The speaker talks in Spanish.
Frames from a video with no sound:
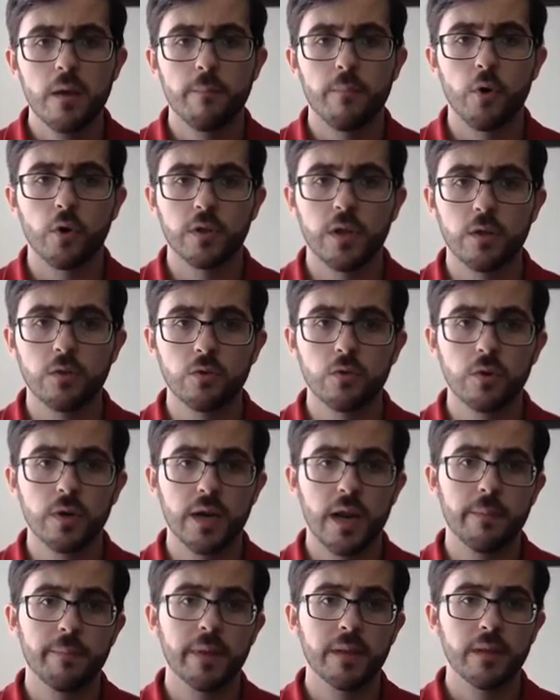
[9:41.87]
Por tanto,
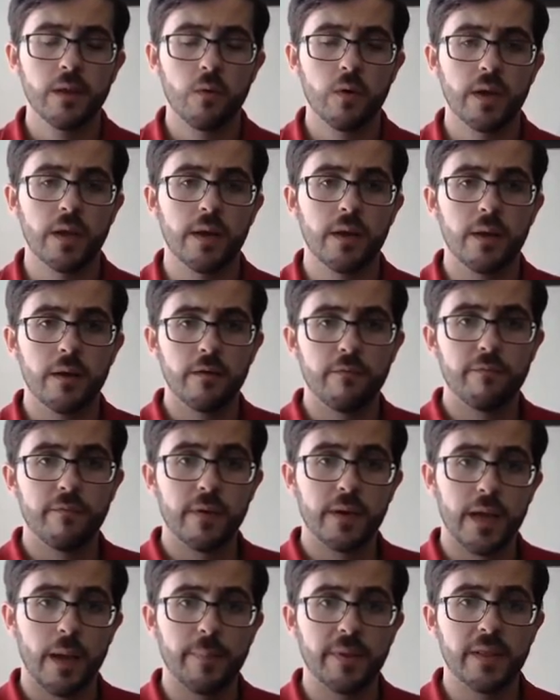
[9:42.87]
realmente, aunque el,
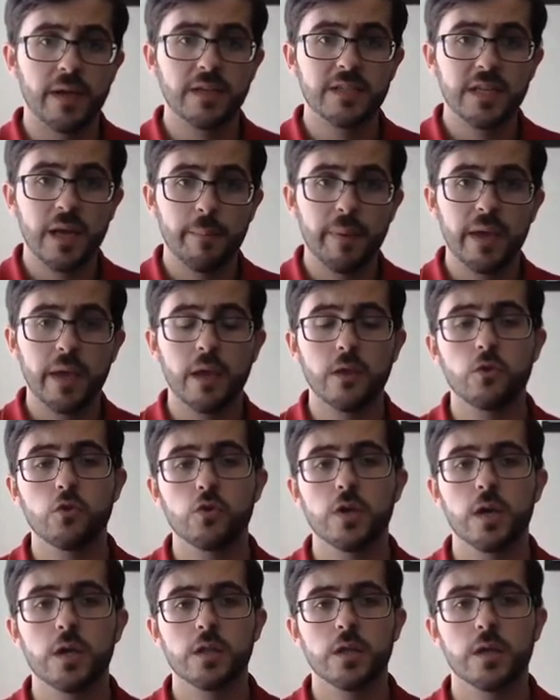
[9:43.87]
el, capital sea pequeño,
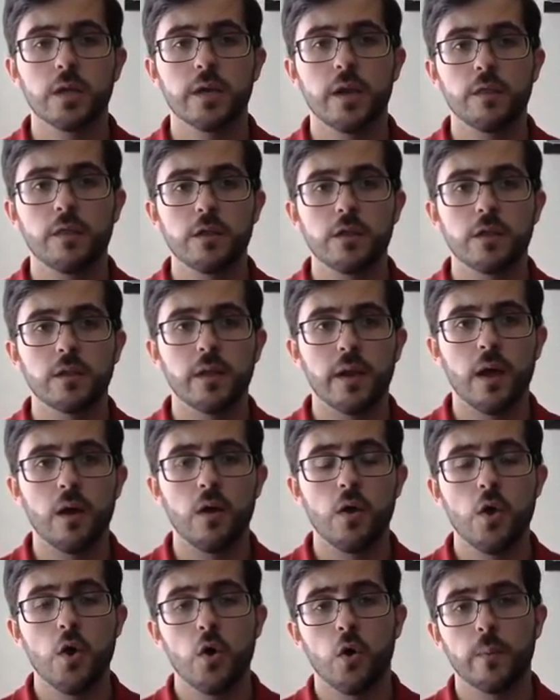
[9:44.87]
sí que se
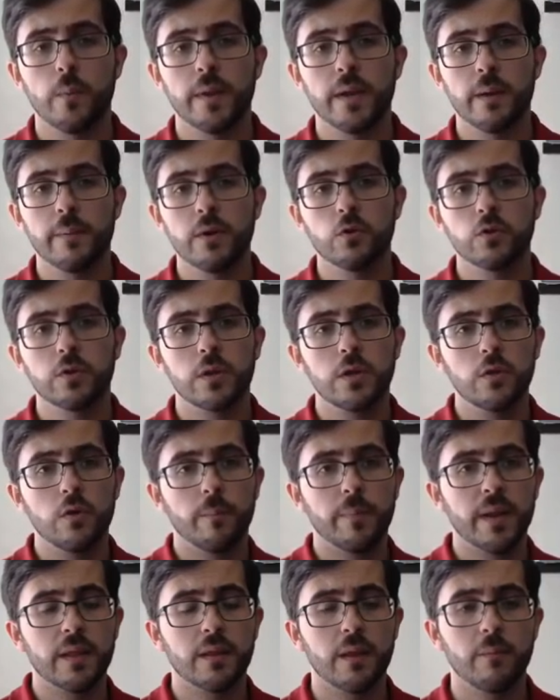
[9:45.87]
necesitará o bien haber
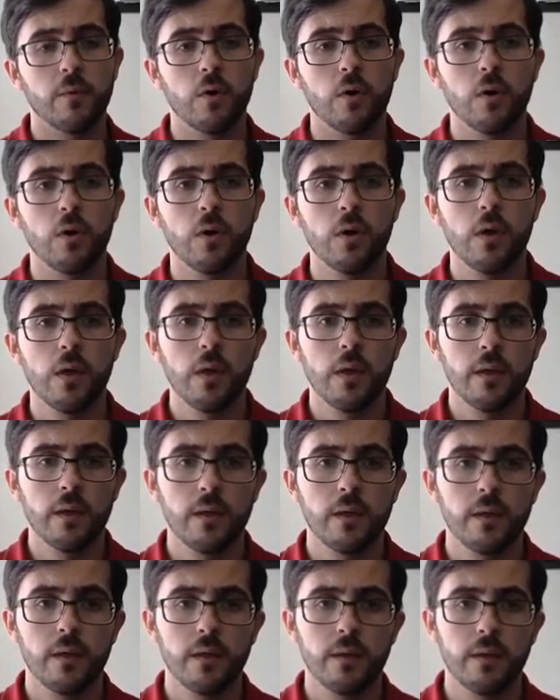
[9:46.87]
obtenido préstamos
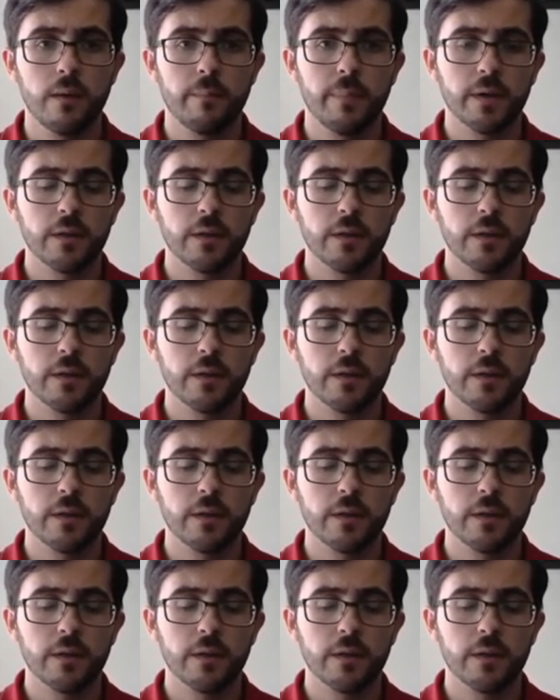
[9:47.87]
eh,